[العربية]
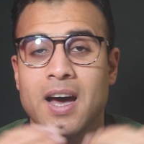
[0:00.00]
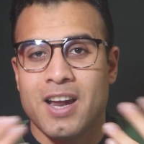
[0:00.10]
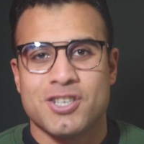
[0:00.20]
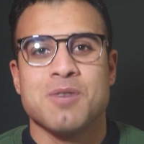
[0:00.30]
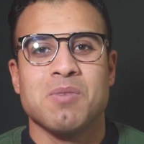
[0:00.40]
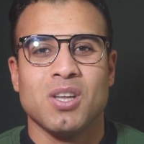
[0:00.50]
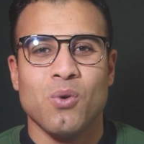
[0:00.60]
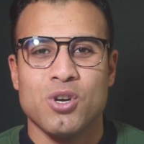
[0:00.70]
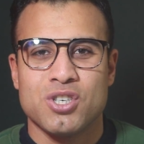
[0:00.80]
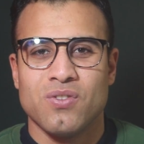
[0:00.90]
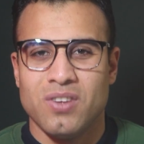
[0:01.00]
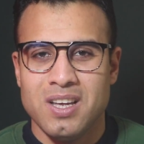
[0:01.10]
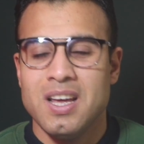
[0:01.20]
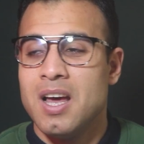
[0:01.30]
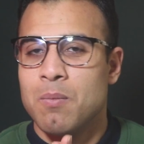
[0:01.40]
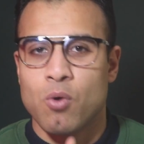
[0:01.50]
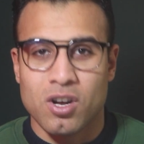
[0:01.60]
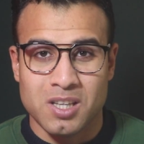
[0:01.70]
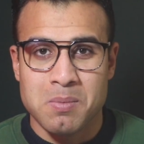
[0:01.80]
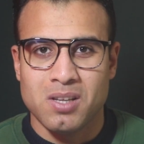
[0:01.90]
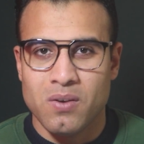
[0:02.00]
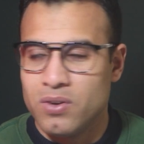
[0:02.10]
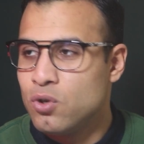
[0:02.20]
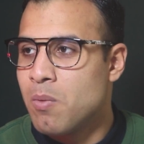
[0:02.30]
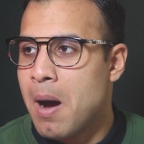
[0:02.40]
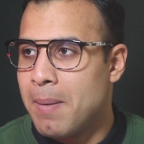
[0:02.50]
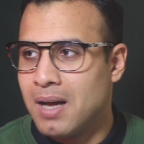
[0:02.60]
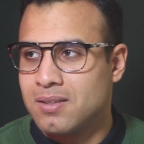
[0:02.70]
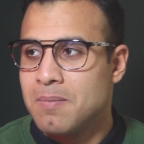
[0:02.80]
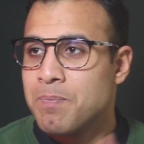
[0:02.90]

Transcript: علشان ما اطولش في مقدمه الفيديو مع بعض